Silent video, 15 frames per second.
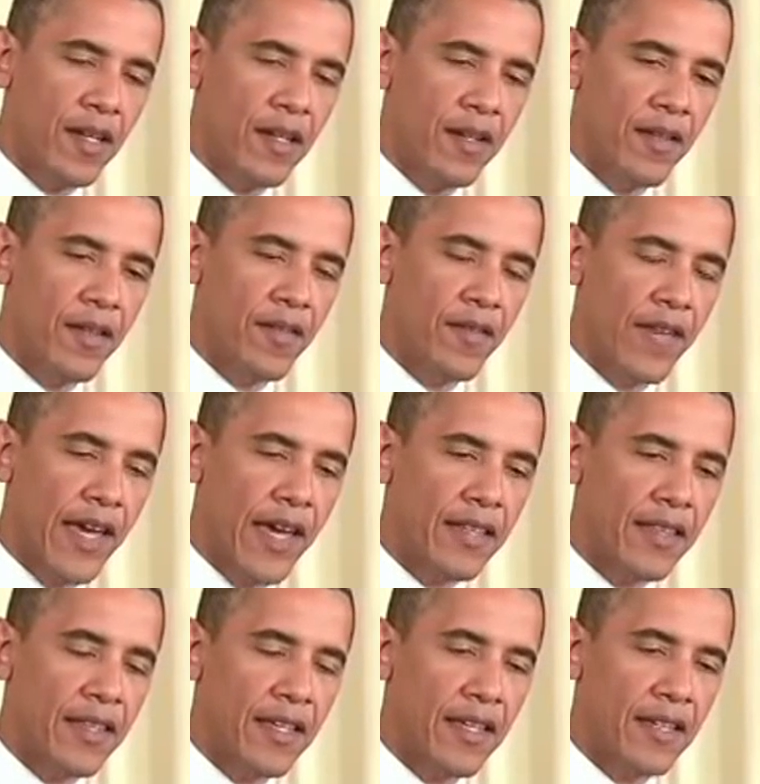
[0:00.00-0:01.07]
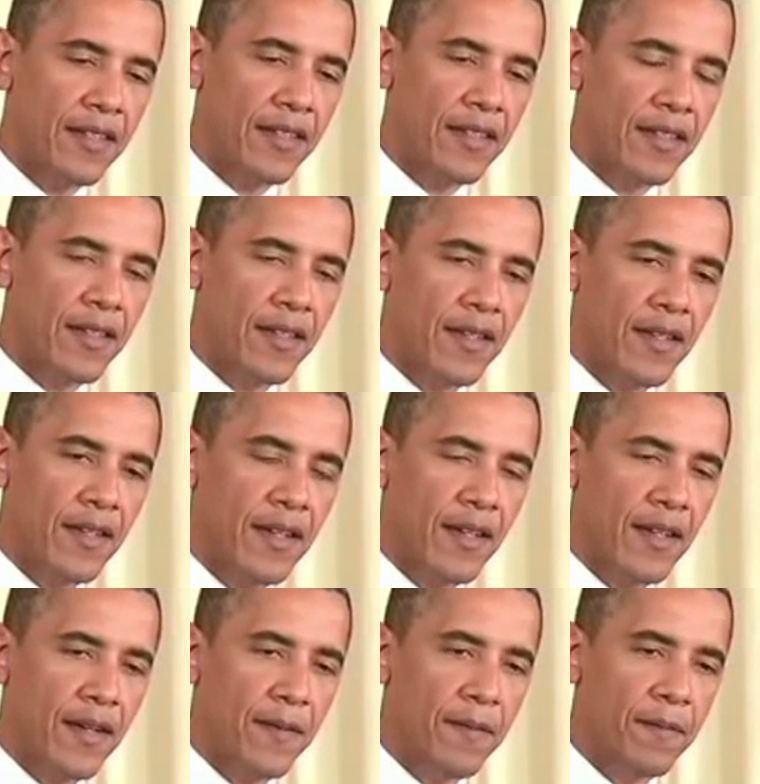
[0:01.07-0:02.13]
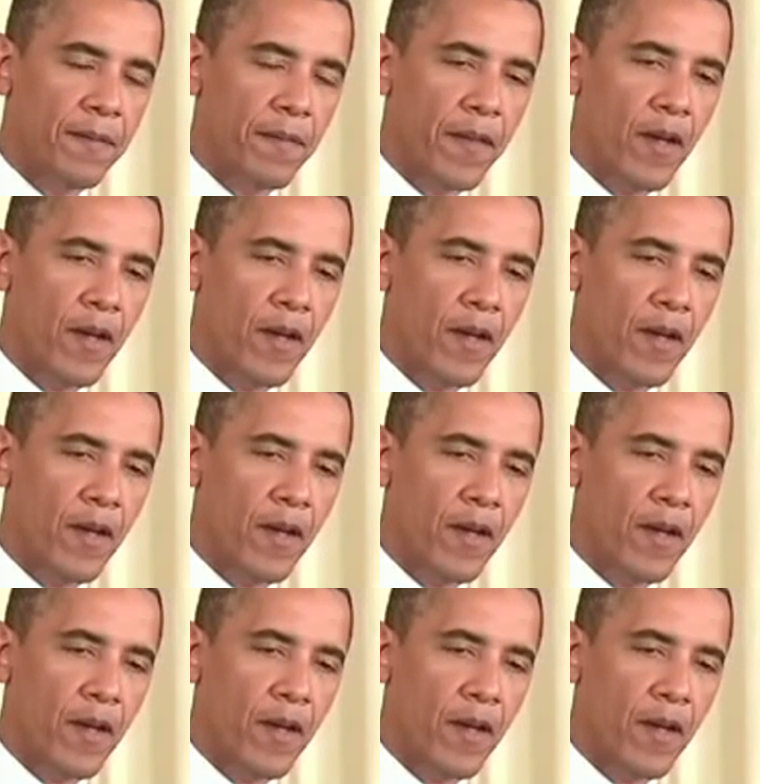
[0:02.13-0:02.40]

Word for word: dass obwohl es auch weiterhin Bestrebungen geben mag,